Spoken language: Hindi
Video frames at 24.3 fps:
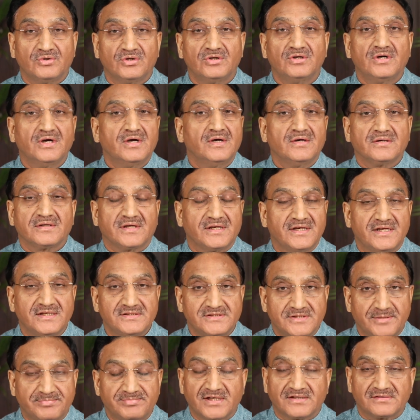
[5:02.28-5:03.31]
हो कि नहीं
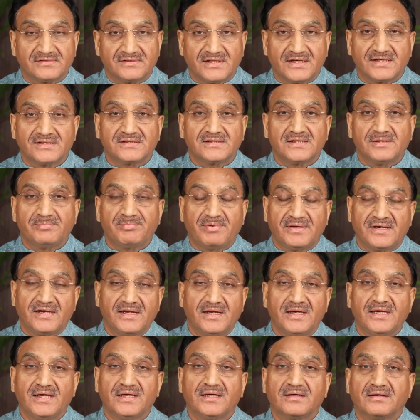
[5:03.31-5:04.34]
जब तक धरती पर
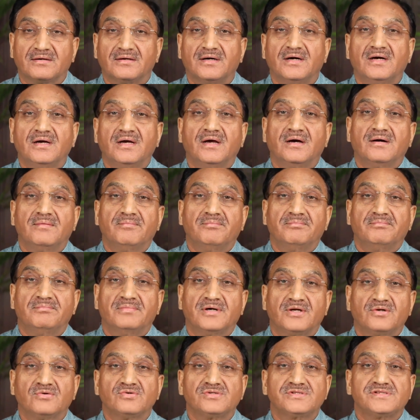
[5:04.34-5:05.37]
एक
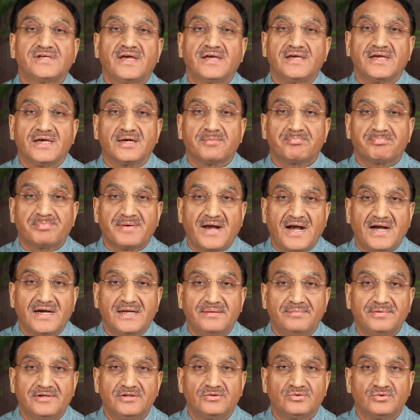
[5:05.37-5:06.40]
मनुष्य एक
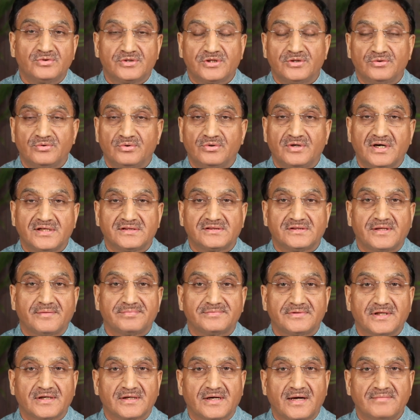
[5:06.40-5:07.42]
प्राणी भी दुखी होगा
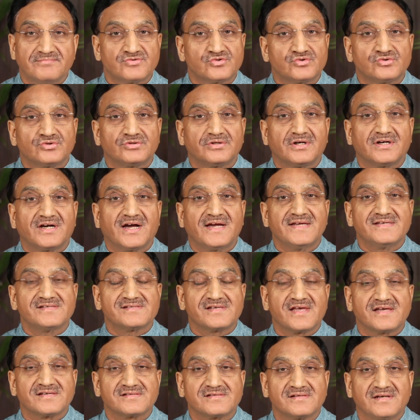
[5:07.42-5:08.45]
तब तक हम सुख का
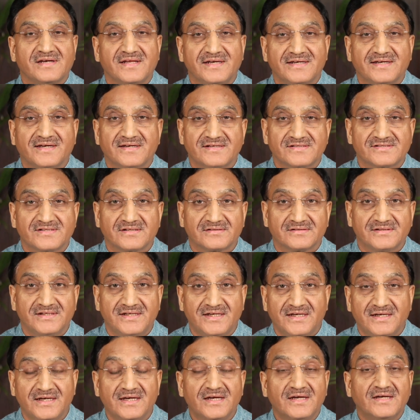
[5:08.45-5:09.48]
एहसास नहीं कर सकते
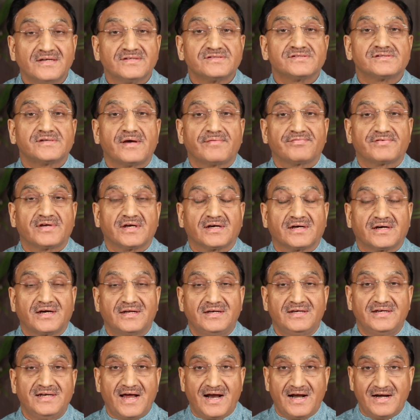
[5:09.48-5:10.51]
हैं सबके
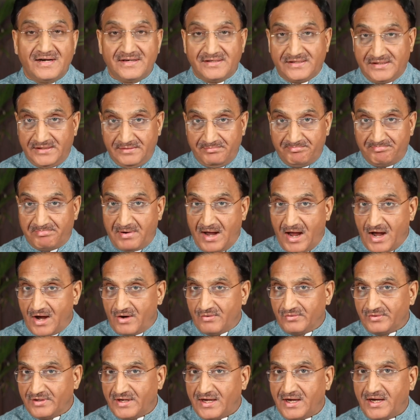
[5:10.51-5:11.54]
कल्याण की
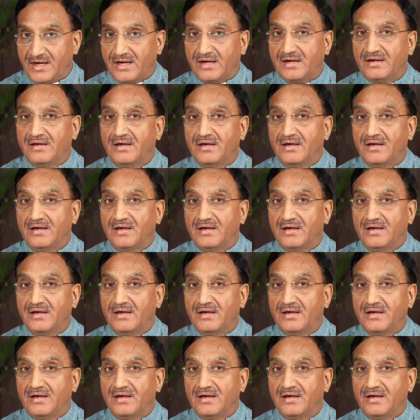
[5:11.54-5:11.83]
भावना